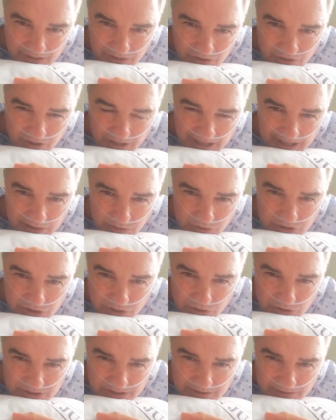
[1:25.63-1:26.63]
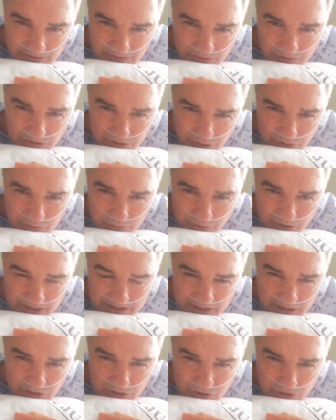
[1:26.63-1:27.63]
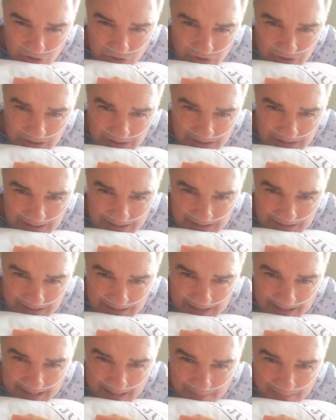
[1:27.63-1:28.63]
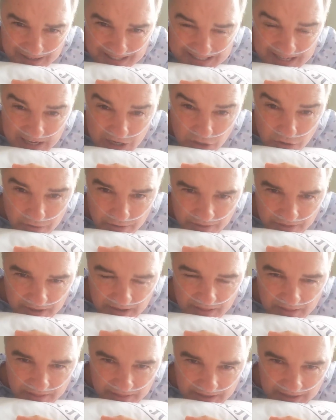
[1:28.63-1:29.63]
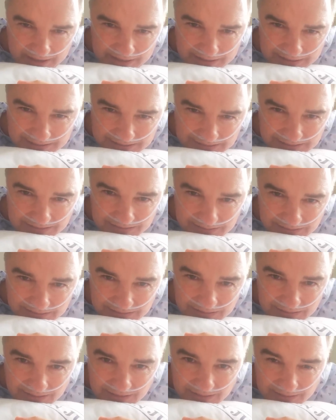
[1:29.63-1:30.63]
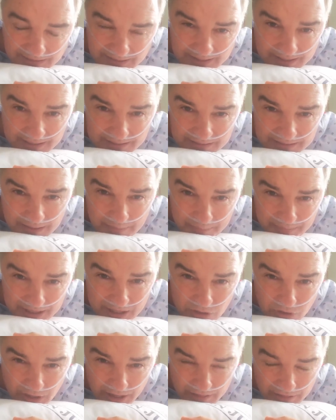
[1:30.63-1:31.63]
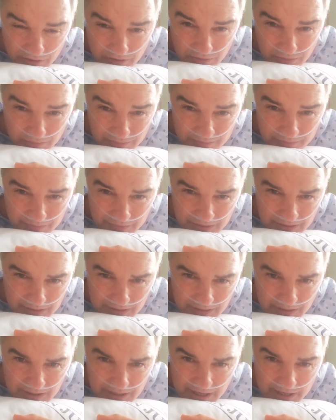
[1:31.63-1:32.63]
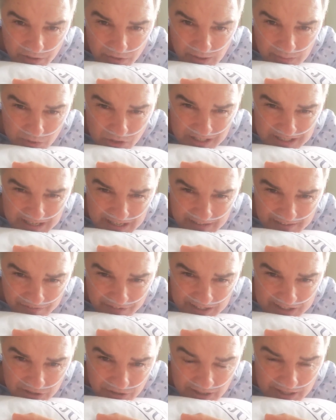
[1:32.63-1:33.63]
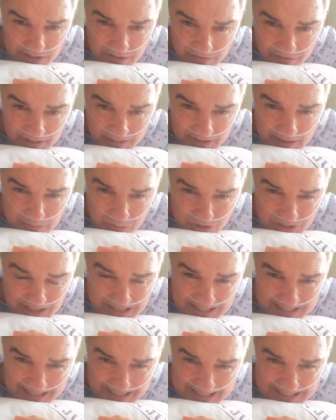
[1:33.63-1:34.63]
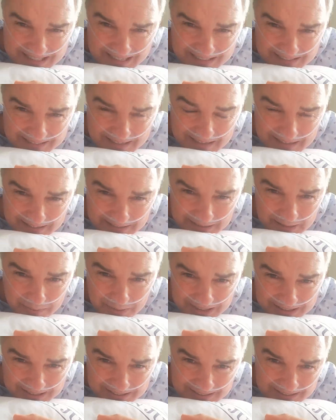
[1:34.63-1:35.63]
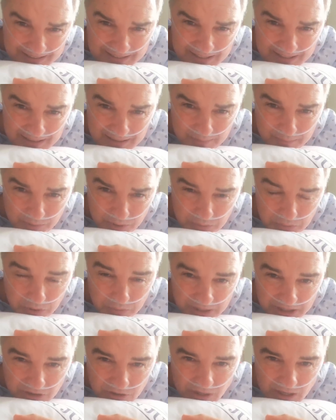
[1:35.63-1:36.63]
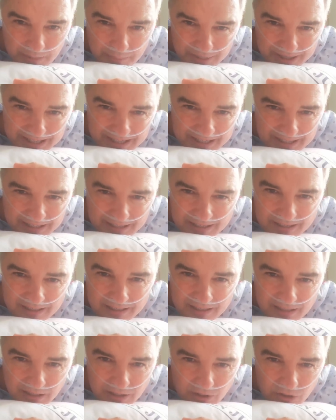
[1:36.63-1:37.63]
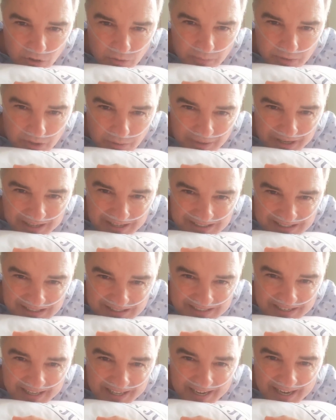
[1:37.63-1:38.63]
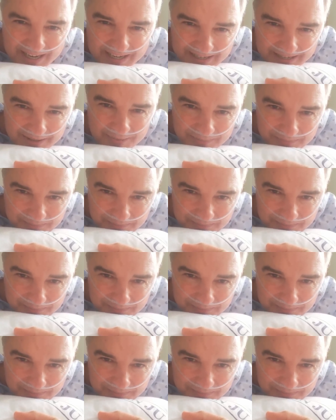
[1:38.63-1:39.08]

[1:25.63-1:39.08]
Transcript: Ojalá nuestros, nuestros políticos además de conciencia, tengan también corazón. Ayudémosles a reflexionar y ofrezcámosles esta alternativa promoviendo la página No me obligues a ser Caín.